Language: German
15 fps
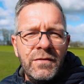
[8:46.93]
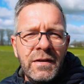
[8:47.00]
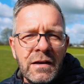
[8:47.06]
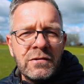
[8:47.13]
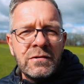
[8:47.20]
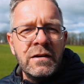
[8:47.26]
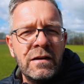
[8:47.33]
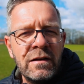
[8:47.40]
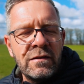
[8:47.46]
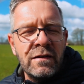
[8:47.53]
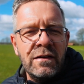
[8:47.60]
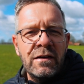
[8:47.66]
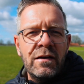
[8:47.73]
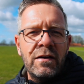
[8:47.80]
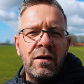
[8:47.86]
Wir sind
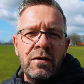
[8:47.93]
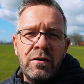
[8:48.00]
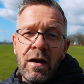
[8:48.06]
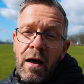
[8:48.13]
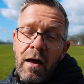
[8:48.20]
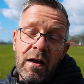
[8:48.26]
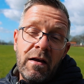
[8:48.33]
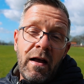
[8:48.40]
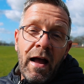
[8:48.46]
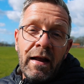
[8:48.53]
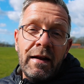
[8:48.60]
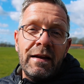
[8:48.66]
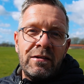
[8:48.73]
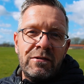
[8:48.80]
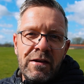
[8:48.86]
äh, ja
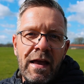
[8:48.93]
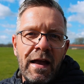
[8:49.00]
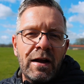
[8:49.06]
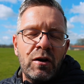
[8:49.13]
eigentlich sehr